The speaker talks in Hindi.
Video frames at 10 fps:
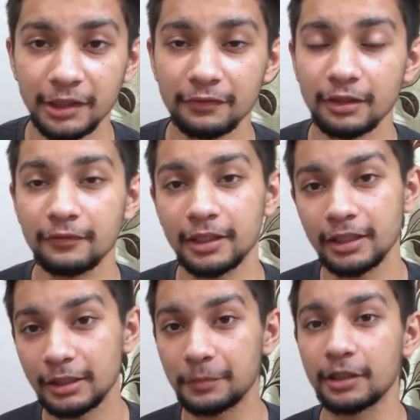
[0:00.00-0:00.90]
ए वाला
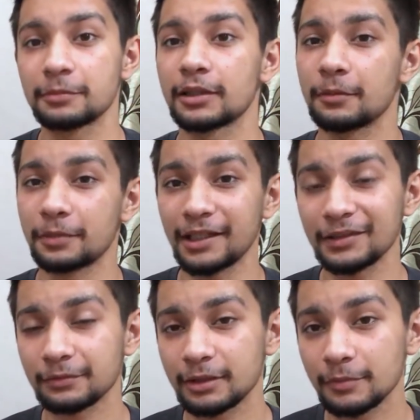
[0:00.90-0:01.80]
वेरिएंट ही पिकअप करना
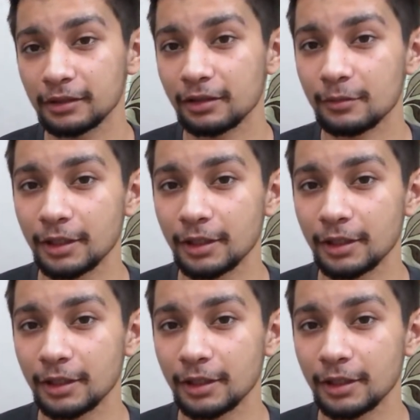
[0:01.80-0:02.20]
प्राइस की बात अगर